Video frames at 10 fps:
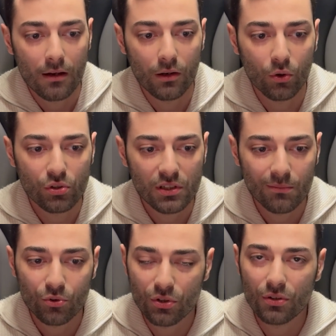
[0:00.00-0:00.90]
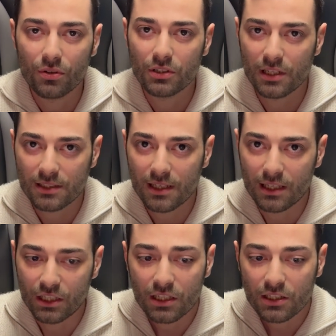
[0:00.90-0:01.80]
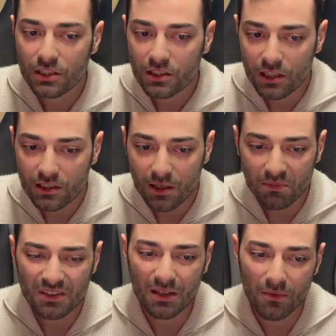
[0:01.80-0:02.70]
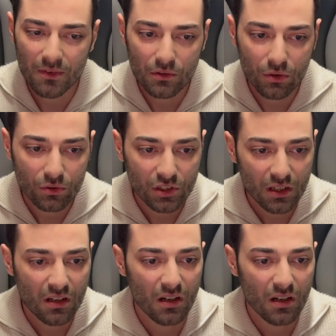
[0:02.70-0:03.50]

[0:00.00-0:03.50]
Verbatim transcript: O yüzden bugün CS2 için çekeceğim. Kısa bir video olacak.